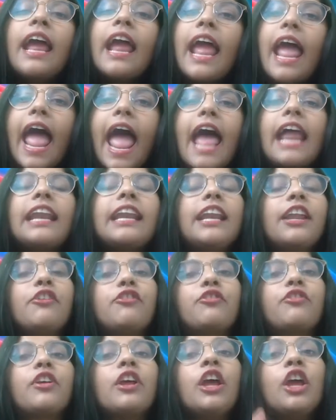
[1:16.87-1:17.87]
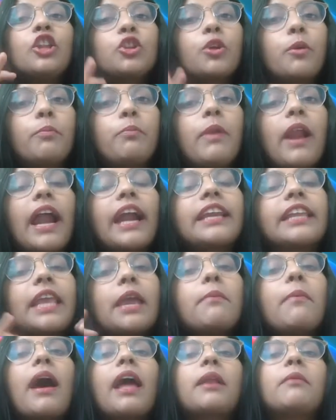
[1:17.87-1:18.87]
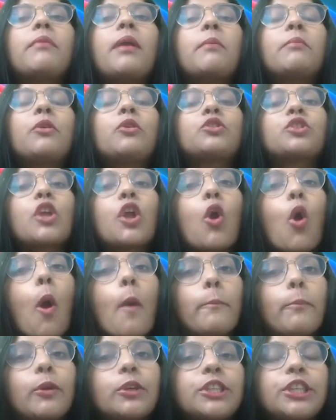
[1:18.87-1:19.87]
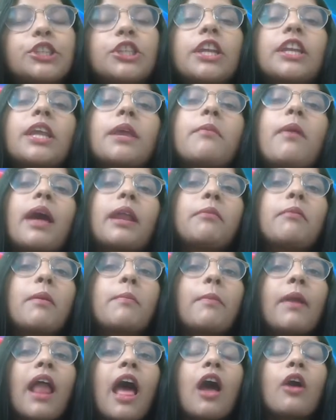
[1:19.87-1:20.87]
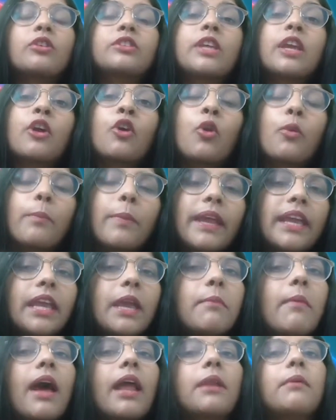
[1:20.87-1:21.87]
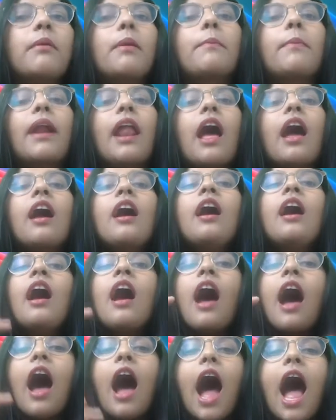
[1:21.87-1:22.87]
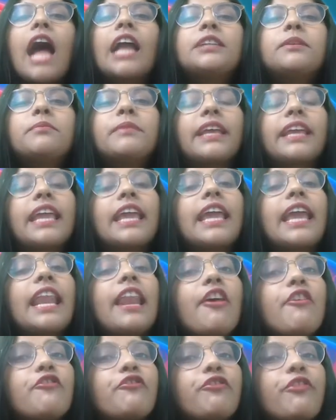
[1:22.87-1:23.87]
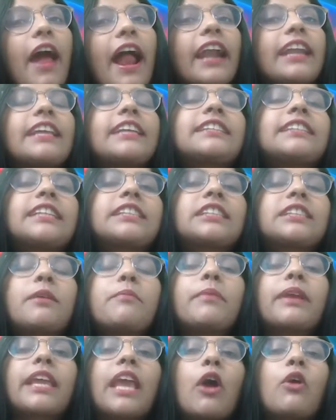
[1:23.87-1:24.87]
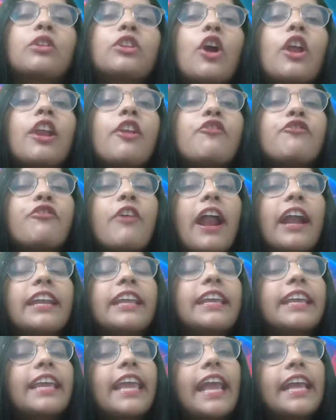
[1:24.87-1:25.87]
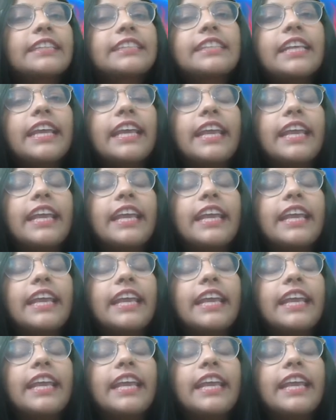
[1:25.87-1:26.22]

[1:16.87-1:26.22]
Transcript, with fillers: एंड लिम्फ तो ब्लड के बारे में हमने उसके कॉम्पोजिशन के बारे में पढ़ा उसकी ग्रुपिंग के बारे में पढ़ा आज हम देखेंगे लिम्फेटिक सिस्टम में क्या होता है लिम्फैटिक कैसे